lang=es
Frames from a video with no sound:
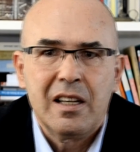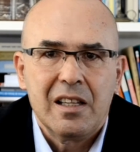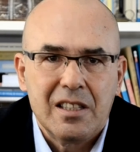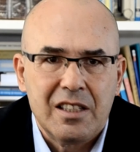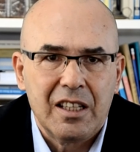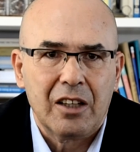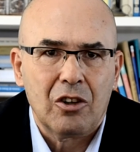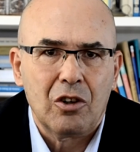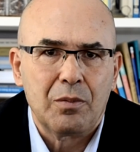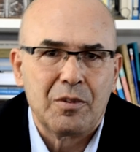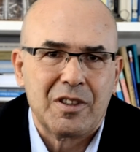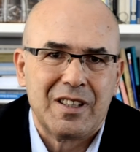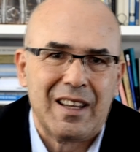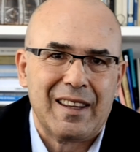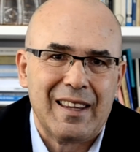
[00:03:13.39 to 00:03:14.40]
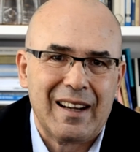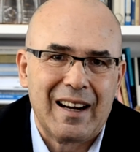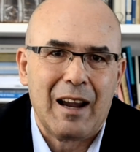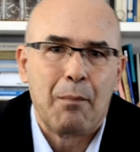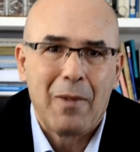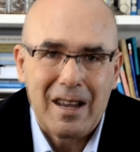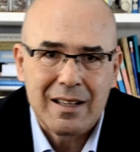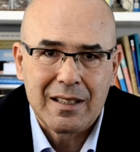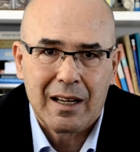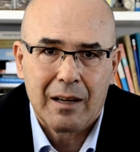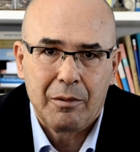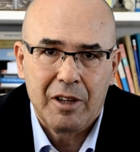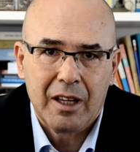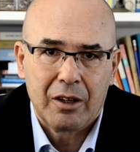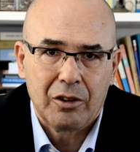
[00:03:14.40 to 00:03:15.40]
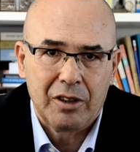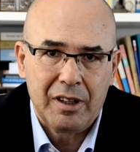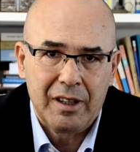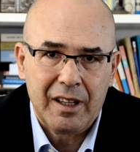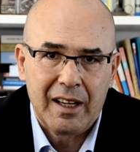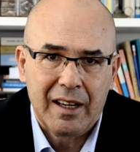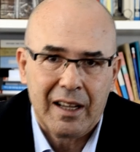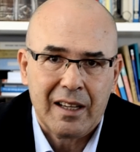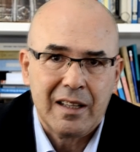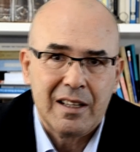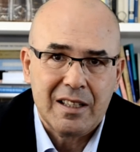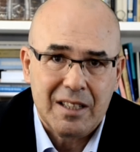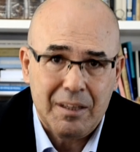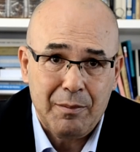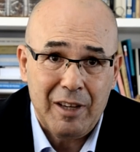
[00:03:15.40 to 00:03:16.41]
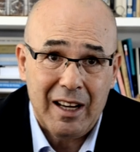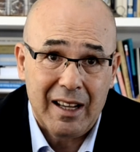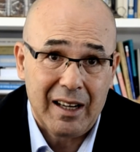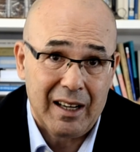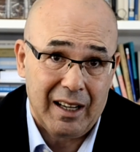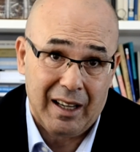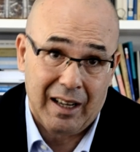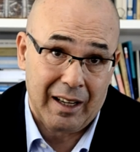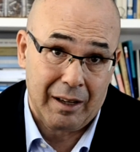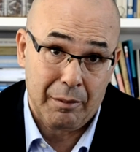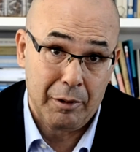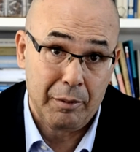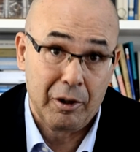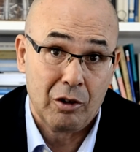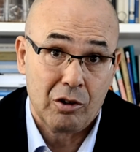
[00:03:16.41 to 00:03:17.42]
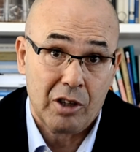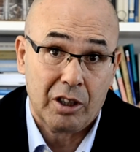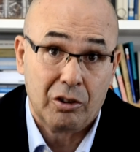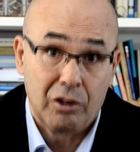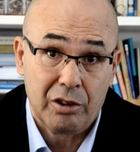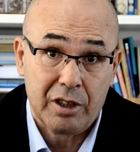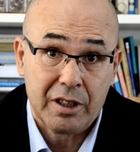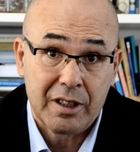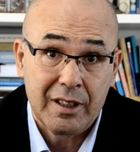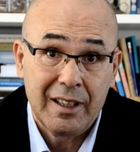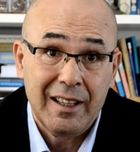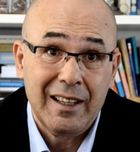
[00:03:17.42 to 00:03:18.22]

Chekhov se acerca más a la vida cotidiana, similar a la que viven los lectores,